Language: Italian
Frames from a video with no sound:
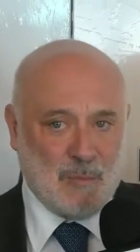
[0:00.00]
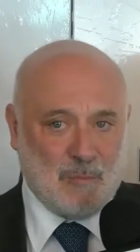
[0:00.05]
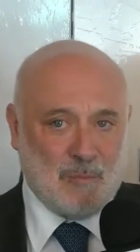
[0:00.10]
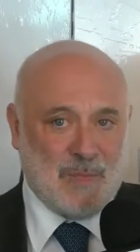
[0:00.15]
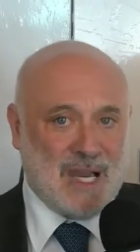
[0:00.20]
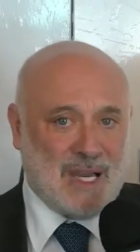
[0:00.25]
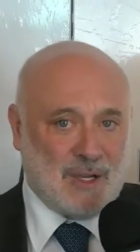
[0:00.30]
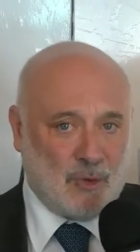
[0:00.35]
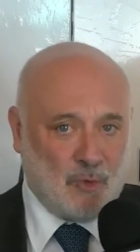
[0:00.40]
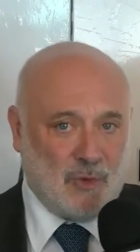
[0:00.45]

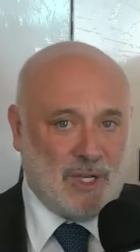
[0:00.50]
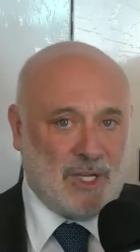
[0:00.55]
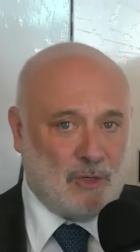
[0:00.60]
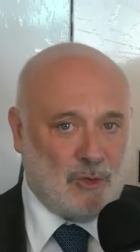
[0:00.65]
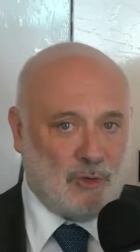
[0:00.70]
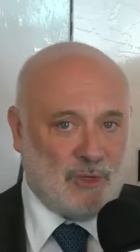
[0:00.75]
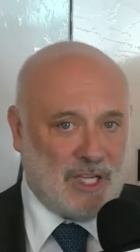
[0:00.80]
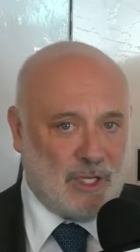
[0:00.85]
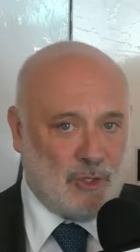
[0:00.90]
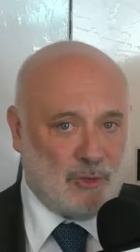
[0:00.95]
Ma
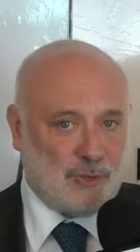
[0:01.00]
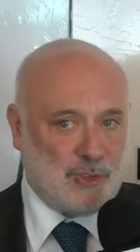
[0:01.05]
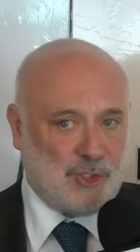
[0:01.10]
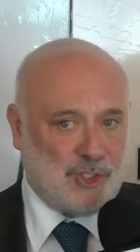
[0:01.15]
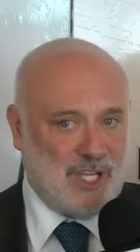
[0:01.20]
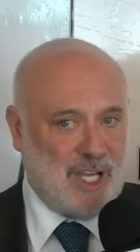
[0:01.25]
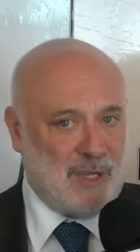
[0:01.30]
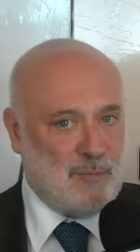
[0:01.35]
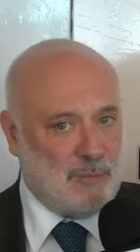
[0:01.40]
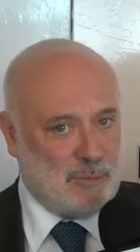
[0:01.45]
quello che
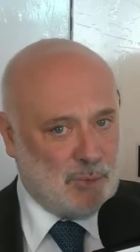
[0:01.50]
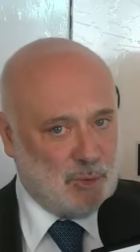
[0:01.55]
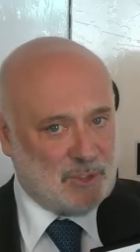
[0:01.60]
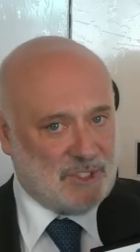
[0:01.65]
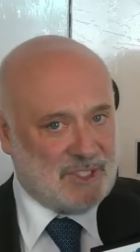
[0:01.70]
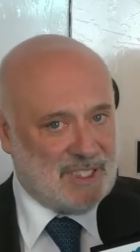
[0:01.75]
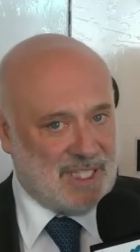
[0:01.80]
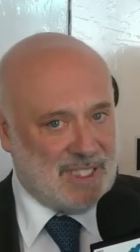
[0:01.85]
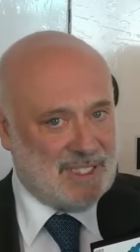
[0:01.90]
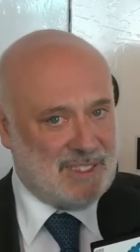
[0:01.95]
oggi è
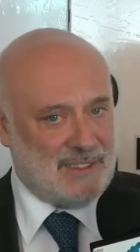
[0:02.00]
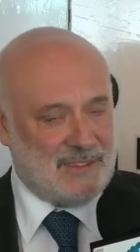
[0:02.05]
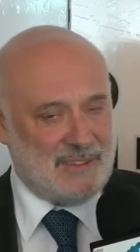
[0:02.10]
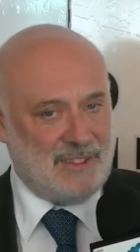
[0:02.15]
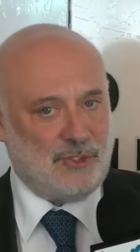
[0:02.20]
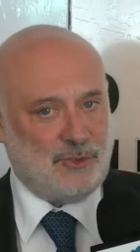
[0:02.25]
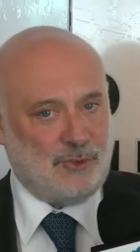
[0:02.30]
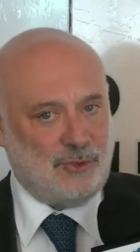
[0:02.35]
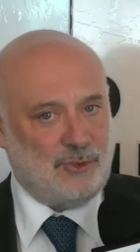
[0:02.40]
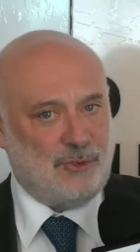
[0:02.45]

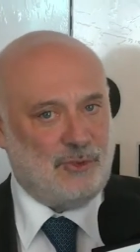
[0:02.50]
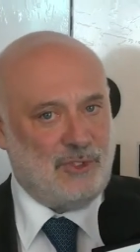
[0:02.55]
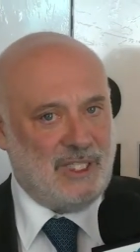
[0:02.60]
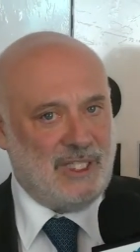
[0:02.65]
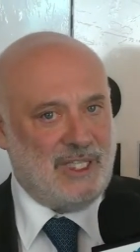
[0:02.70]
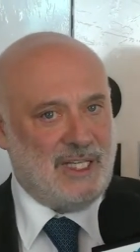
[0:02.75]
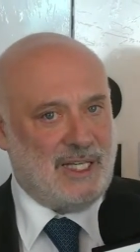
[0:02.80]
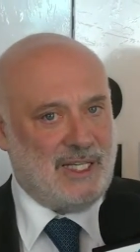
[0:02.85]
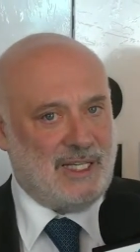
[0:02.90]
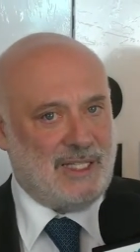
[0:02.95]
importante
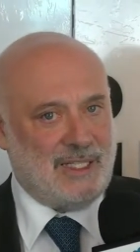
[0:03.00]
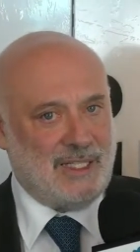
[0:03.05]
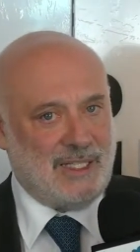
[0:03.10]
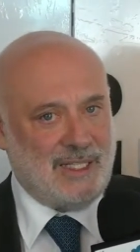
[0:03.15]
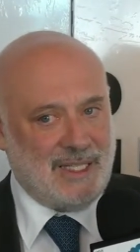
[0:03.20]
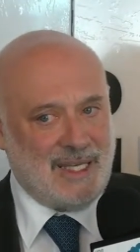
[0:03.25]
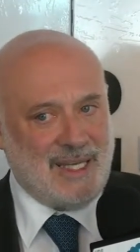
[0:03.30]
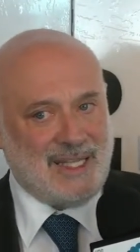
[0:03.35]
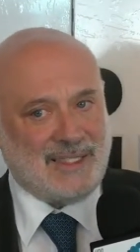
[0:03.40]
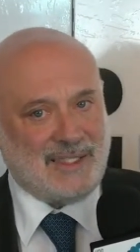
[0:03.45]
sottolineare è
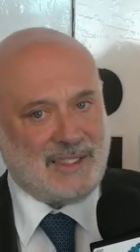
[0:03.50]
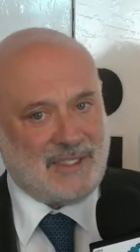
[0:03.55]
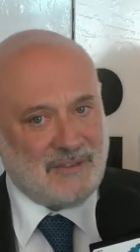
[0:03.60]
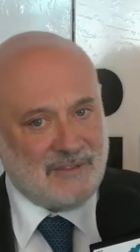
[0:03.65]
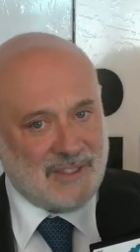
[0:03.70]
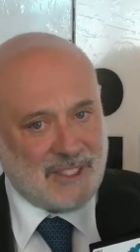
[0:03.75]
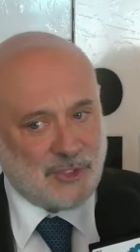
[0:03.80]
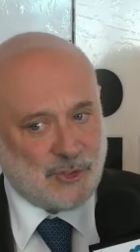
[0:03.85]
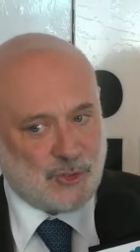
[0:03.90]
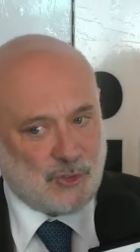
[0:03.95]
che
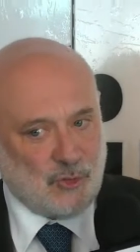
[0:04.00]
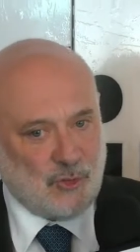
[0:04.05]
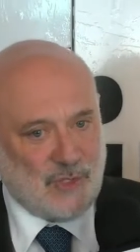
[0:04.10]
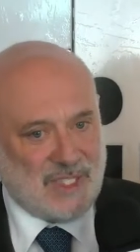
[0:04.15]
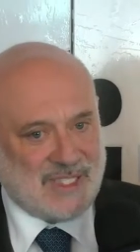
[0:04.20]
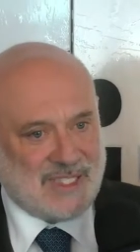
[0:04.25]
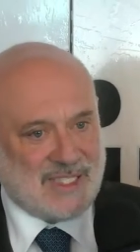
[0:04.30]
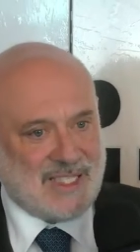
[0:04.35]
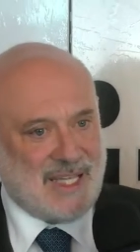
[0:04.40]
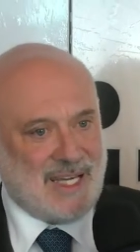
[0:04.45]
attraverso
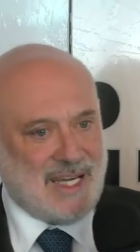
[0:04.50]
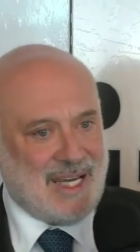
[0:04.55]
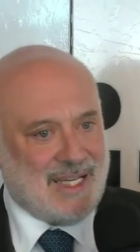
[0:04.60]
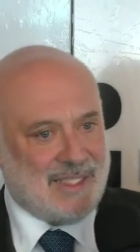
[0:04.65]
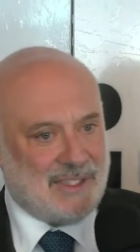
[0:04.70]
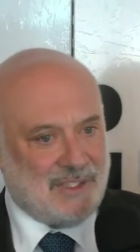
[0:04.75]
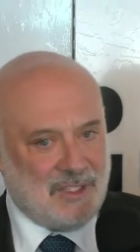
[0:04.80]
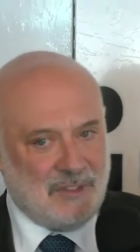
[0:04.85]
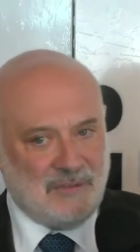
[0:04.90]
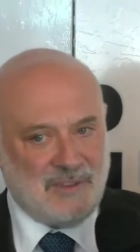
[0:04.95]
questa
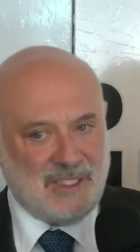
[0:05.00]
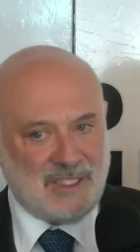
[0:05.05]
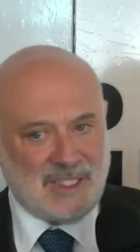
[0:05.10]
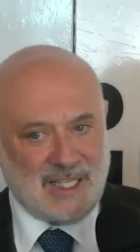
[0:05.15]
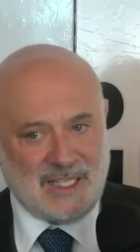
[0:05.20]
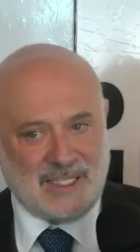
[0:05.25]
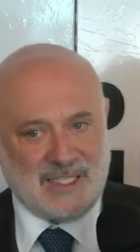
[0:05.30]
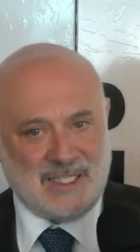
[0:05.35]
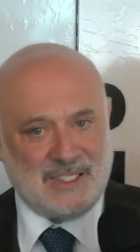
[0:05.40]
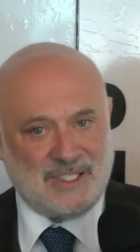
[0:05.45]

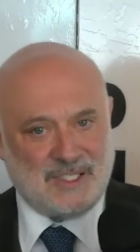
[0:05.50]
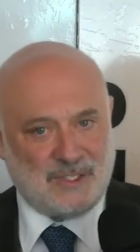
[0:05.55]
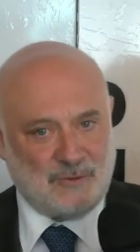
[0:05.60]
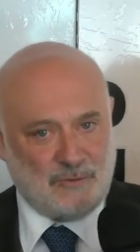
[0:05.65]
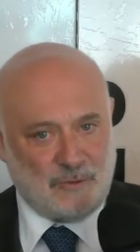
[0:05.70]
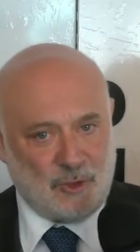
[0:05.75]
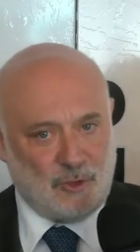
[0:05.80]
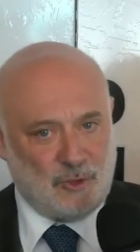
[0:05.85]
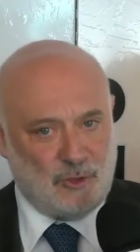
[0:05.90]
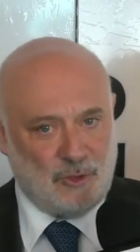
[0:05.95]
attività che
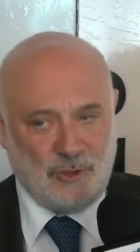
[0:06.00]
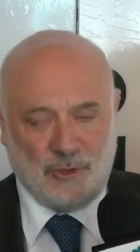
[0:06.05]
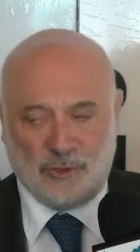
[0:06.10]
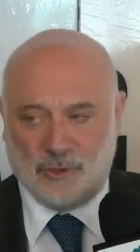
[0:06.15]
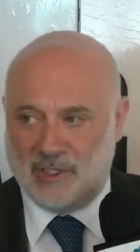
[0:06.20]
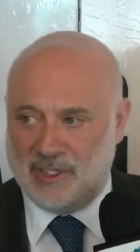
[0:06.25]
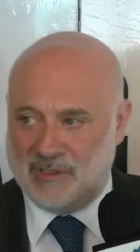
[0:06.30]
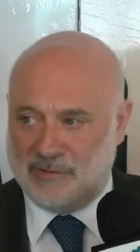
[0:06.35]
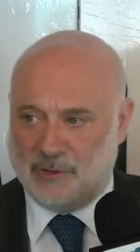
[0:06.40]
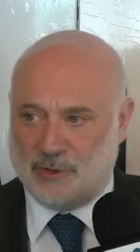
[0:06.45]

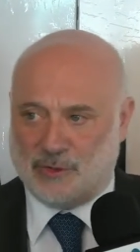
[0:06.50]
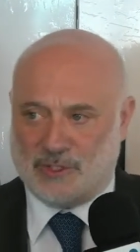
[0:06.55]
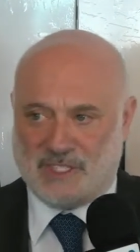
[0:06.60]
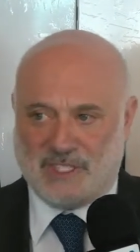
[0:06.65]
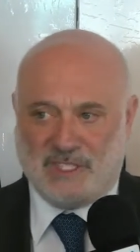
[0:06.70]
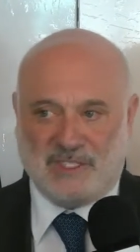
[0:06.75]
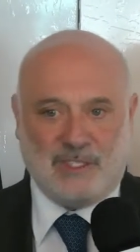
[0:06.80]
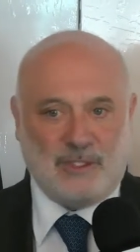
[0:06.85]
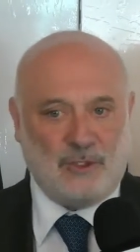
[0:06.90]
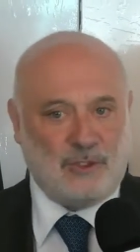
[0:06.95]
svolgono le
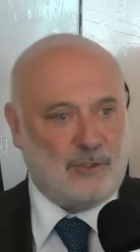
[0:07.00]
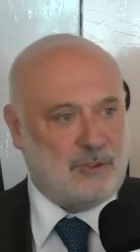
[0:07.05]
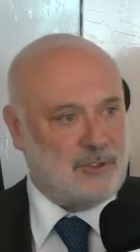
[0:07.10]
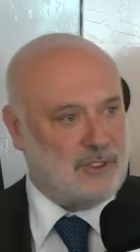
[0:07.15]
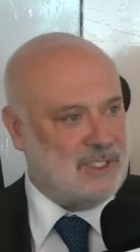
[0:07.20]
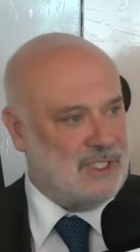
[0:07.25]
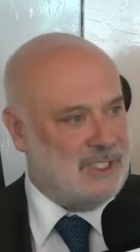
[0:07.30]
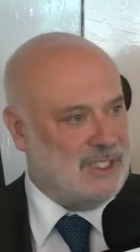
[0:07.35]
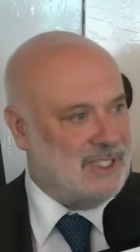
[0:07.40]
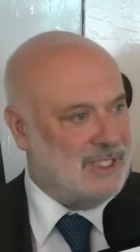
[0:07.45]
forze
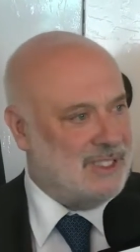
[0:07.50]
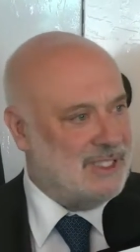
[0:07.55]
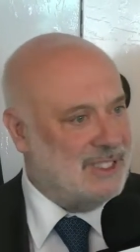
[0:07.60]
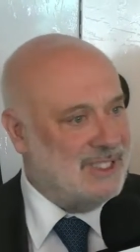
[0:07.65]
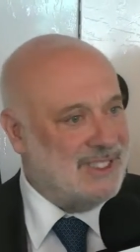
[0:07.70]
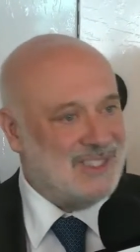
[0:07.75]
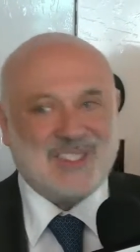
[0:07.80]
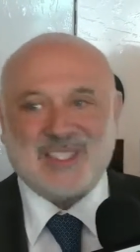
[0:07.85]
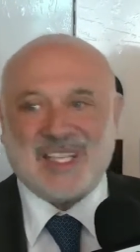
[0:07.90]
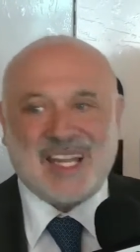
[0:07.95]
dell'ordine
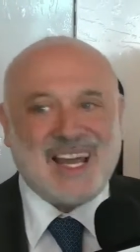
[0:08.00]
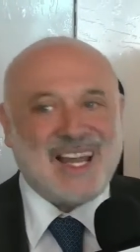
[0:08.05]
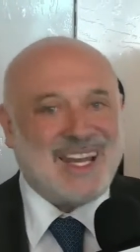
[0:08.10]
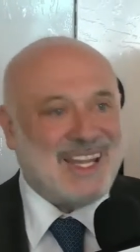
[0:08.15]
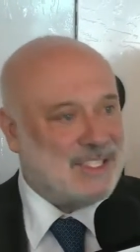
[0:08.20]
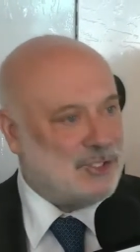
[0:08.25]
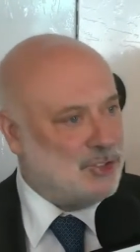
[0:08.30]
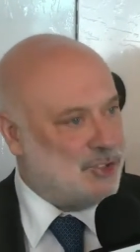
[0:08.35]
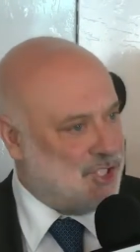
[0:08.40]
tra la